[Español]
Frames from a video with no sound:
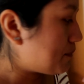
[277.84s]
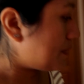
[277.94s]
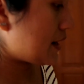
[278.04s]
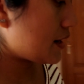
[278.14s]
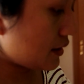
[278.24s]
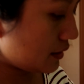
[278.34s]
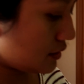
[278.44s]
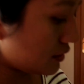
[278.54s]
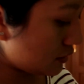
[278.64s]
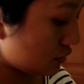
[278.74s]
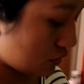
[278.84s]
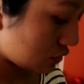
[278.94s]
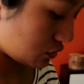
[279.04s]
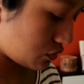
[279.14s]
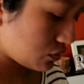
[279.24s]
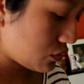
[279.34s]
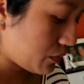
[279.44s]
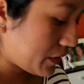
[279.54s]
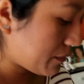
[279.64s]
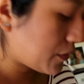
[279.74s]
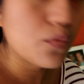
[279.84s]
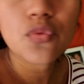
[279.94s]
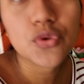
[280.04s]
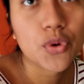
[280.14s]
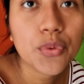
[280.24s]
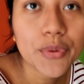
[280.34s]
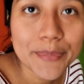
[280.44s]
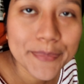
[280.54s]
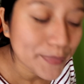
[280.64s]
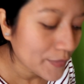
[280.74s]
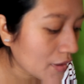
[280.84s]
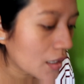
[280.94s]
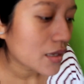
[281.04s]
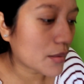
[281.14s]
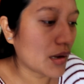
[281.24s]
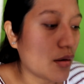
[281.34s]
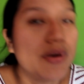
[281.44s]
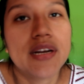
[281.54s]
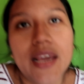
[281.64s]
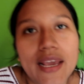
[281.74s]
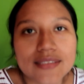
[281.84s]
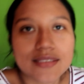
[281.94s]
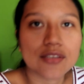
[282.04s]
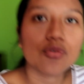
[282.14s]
para comerme un yogur. Que voy a comer este